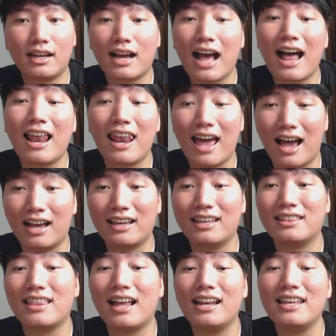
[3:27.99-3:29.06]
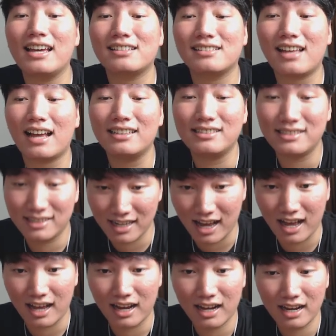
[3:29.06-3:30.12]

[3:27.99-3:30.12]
Kalah, kita lihat saja.